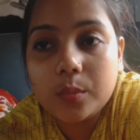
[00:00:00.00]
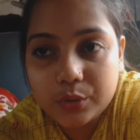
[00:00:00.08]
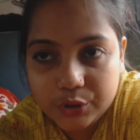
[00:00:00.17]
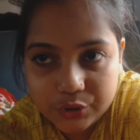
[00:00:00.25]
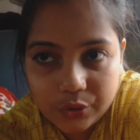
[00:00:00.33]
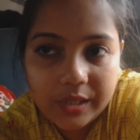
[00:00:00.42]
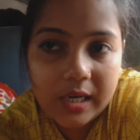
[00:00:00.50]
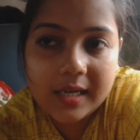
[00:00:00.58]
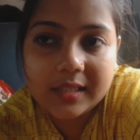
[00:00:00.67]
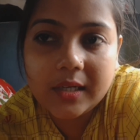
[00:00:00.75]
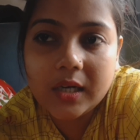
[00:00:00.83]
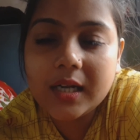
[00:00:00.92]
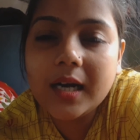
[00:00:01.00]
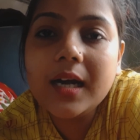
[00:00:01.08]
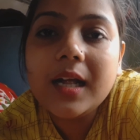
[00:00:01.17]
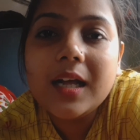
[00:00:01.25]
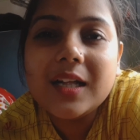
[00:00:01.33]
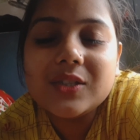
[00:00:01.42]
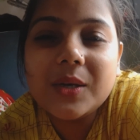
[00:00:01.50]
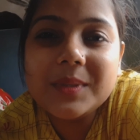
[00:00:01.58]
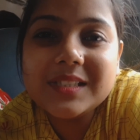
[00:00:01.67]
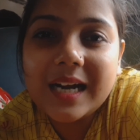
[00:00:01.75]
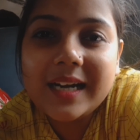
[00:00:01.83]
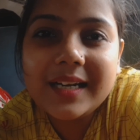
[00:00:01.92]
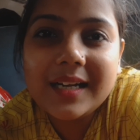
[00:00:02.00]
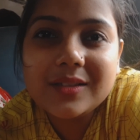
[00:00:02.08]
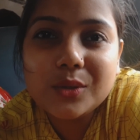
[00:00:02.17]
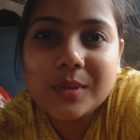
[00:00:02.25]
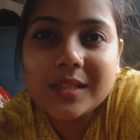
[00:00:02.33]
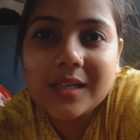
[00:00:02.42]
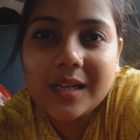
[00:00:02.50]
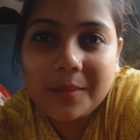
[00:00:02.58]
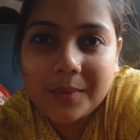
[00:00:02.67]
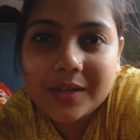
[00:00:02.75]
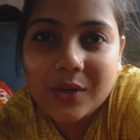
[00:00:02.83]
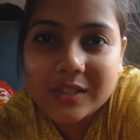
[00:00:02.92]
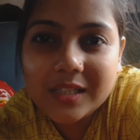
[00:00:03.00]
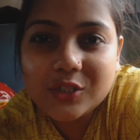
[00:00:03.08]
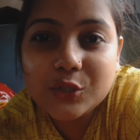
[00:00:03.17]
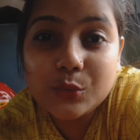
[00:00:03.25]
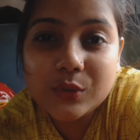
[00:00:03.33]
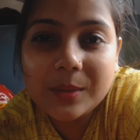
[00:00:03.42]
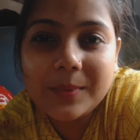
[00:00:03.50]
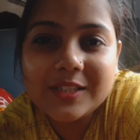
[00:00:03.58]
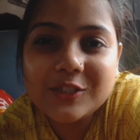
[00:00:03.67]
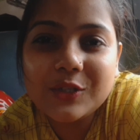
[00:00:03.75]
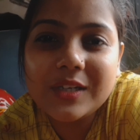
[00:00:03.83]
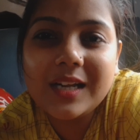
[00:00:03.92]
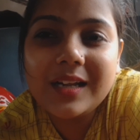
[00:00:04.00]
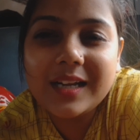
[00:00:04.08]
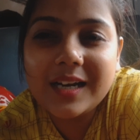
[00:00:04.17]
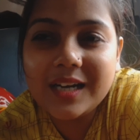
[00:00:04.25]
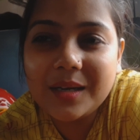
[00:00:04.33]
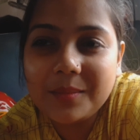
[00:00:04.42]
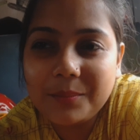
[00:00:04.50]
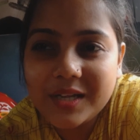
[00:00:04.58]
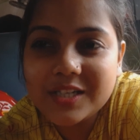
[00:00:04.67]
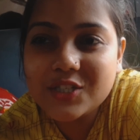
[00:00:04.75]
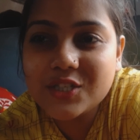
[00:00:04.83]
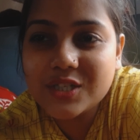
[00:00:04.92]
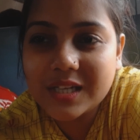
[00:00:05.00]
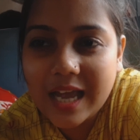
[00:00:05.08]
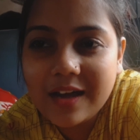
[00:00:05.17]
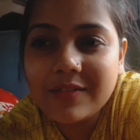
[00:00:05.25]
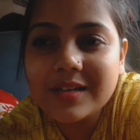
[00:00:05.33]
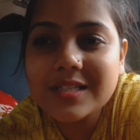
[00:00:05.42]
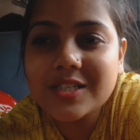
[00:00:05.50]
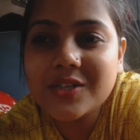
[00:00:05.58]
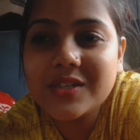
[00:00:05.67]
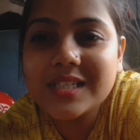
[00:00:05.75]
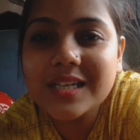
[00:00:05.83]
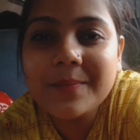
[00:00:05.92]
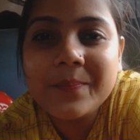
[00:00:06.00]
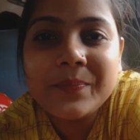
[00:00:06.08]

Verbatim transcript: অবশ্যই রাখা দরকার তো আমি জানি না তোমরা আমার কথা শুনতে পাচ্ছ কি না এখানে বেশ ক্যাওয়াজ চলছে